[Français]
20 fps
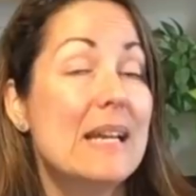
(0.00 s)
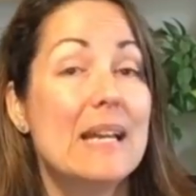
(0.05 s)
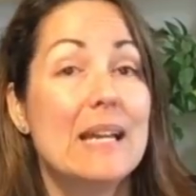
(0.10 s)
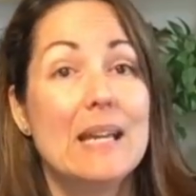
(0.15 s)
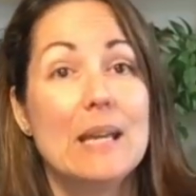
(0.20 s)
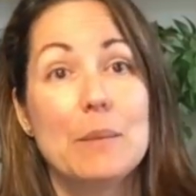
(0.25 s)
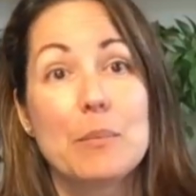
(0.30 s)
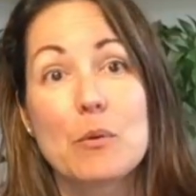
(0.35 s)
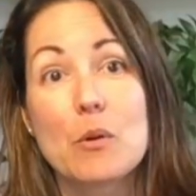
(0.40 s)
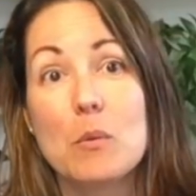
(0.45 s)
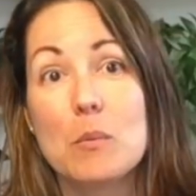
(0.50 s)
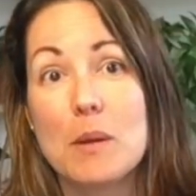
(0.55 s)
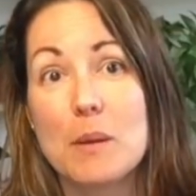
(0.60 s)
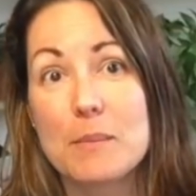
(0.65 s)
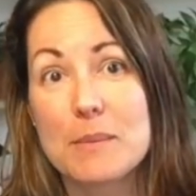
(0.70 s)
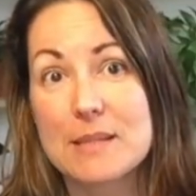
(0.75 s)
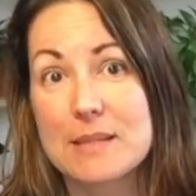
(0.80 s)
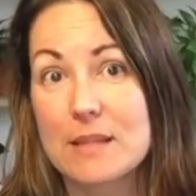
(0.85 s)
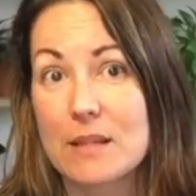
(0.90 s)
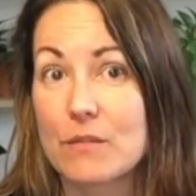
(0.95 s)
Et problème
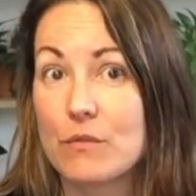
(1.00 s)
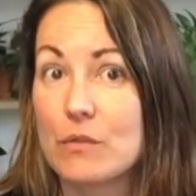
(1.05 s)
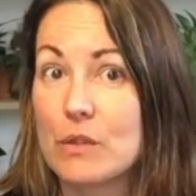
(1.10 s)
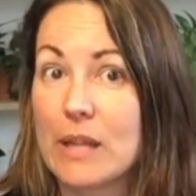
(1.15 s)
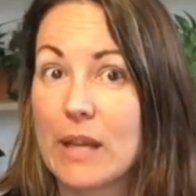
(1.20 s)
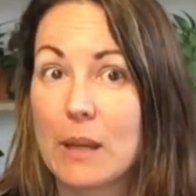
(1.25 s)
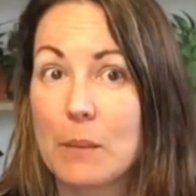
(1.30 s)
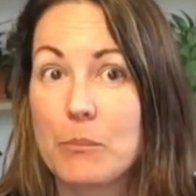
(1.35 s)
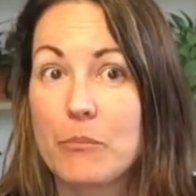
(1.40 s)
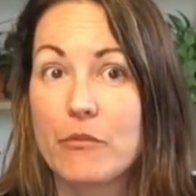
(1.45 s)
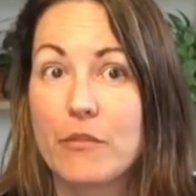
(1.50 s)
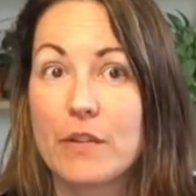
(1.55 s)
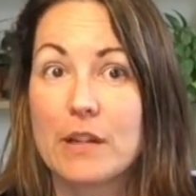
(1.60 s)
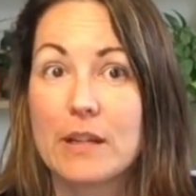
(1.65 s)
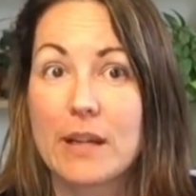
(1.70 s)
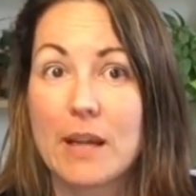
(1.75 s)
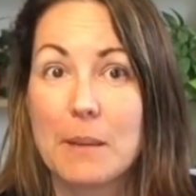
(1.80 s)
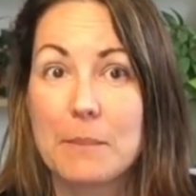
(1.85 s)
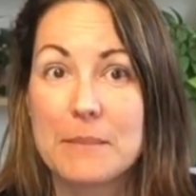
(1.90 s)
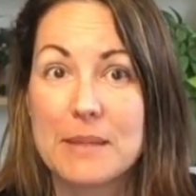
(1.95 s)
c'est que vous pouvez les
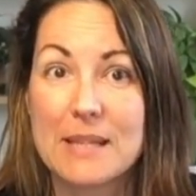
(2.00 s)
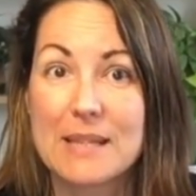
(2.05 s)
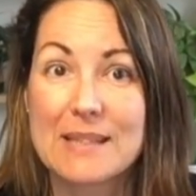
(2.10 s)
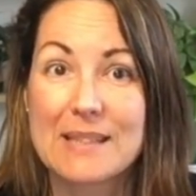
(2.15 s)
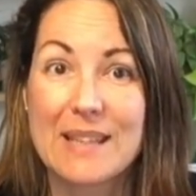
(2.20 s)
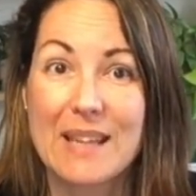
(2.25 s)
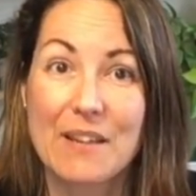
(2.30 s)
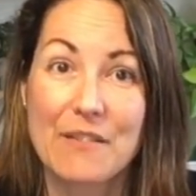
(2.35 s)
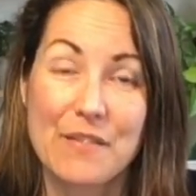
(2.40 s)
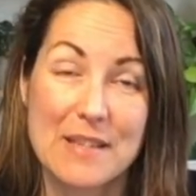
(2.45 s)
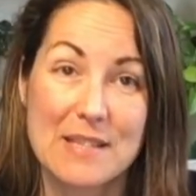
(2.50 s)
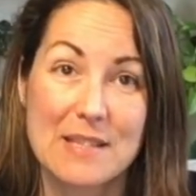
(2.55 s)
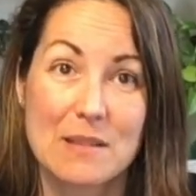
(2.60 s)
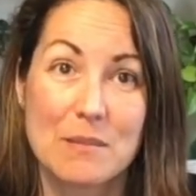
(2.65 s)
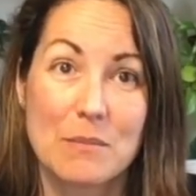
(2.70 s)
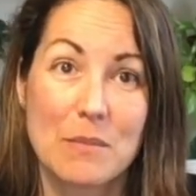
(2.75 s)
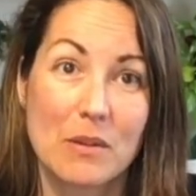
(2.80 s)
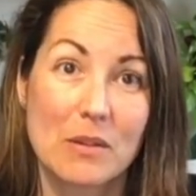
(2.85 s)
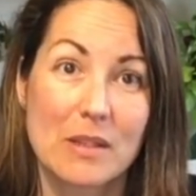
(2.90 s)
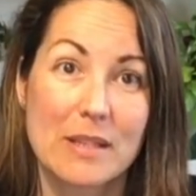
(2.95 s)
ramener très
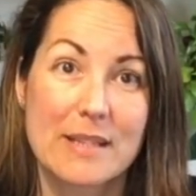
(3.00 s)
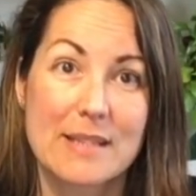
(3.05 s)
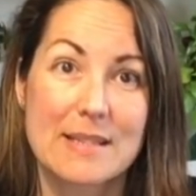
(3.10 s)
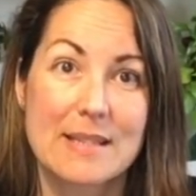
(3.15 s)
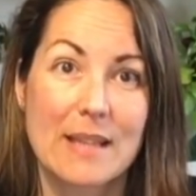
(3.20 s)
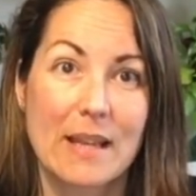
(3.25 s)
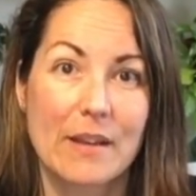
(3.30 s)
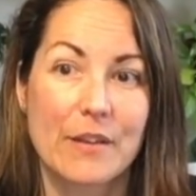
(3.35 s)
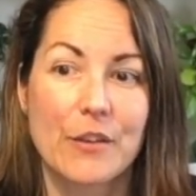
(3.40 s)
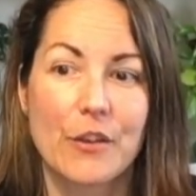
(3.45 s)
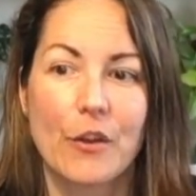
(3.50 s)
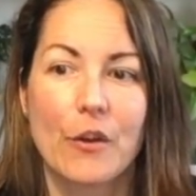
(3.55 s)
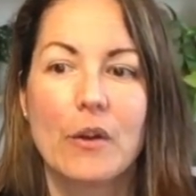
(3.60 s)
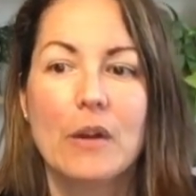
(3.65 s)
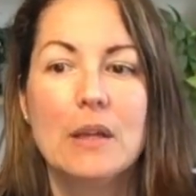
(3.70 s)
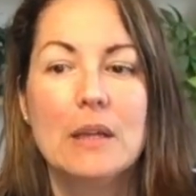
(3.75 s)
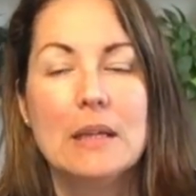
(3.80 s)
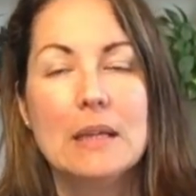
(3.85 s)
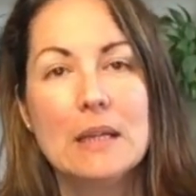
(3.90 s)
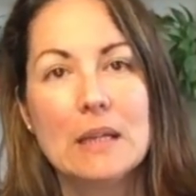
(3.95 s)
facilement de l'extérieur.
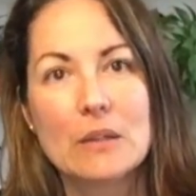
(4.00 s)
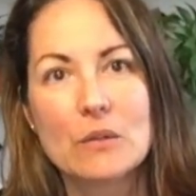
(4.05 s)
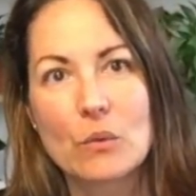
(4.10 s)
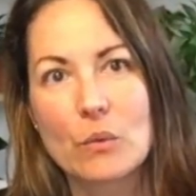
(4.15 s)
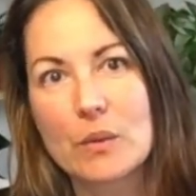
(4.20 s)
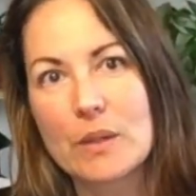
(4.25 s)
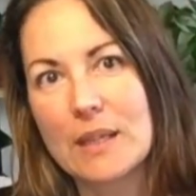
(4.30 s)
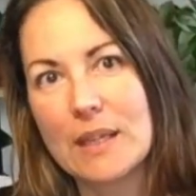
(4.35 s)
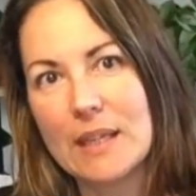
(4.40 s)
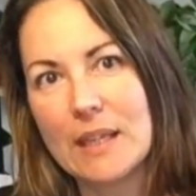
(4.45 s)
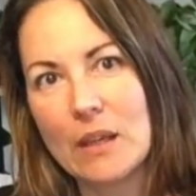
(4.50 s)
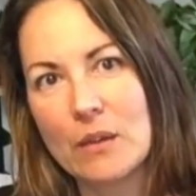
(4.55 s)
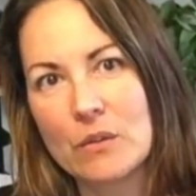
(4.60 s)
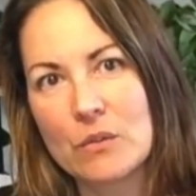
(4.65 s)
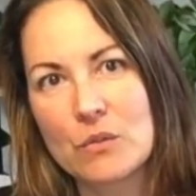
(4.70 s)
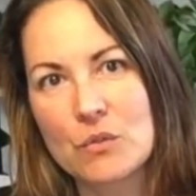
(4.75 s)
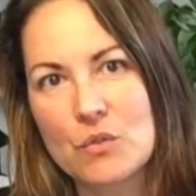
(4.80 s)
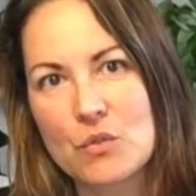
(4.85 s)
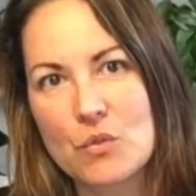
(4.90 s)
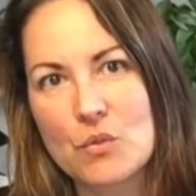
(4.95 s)
Donc il y a
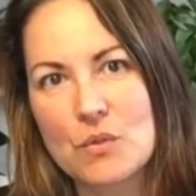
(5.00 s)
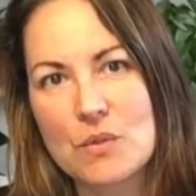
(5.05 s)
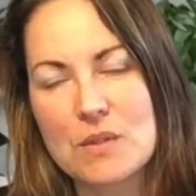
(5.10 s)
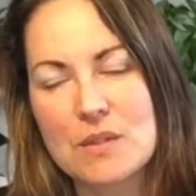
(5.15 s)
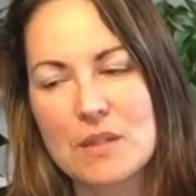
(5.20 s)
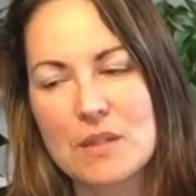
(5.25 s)
une chose